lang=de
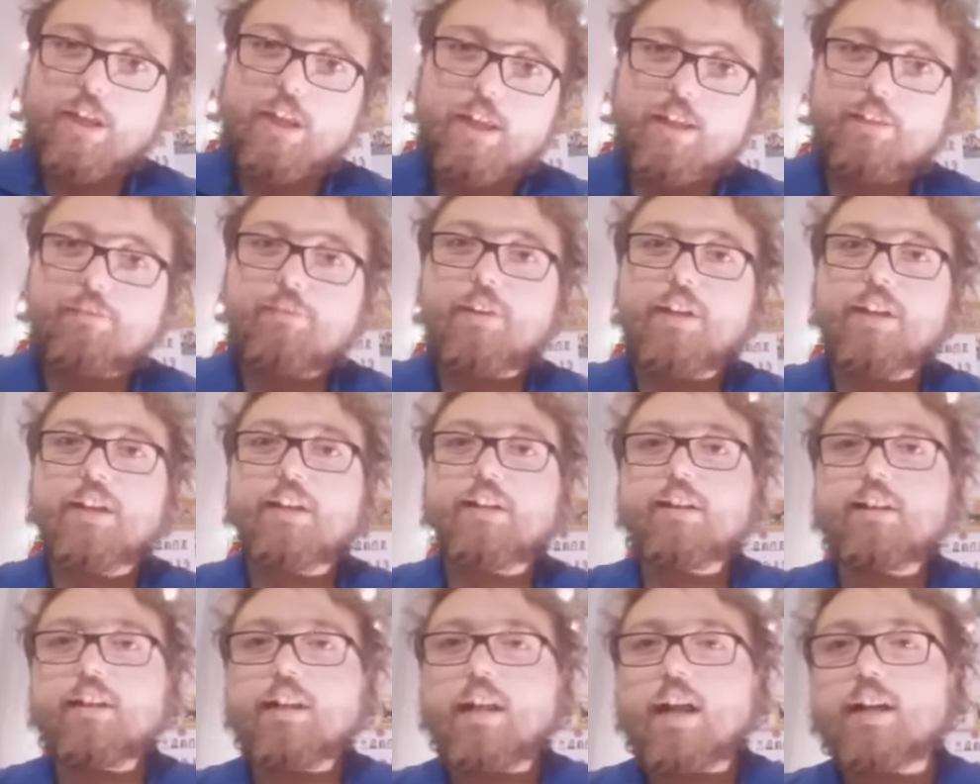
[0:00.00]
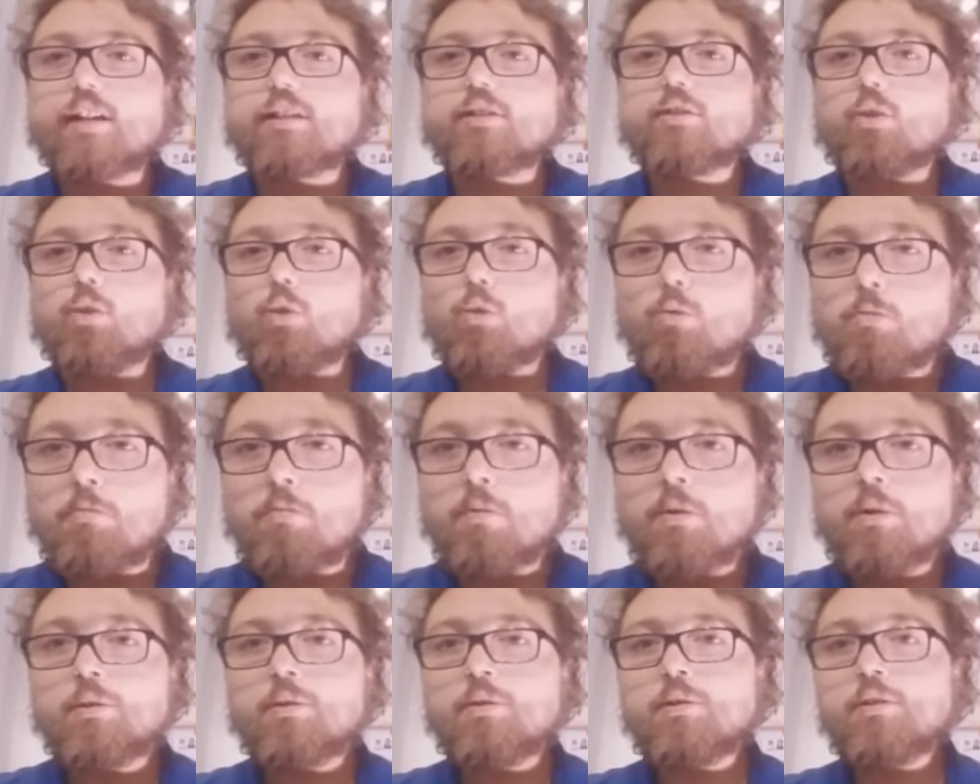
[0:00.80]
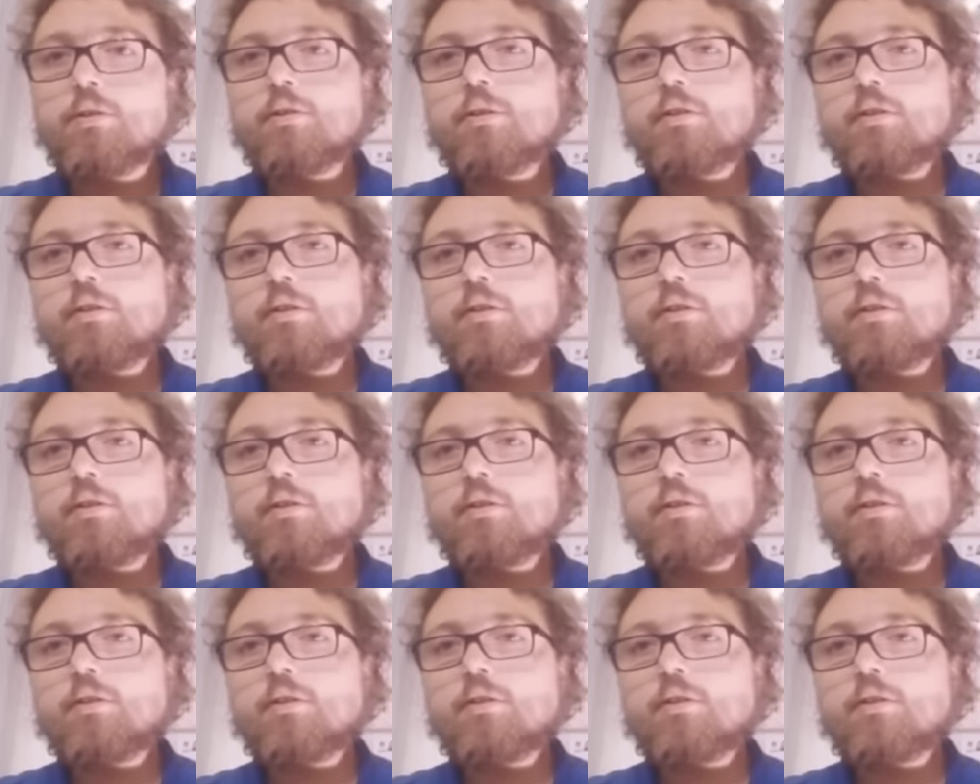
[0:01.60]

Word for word: ewig lang rum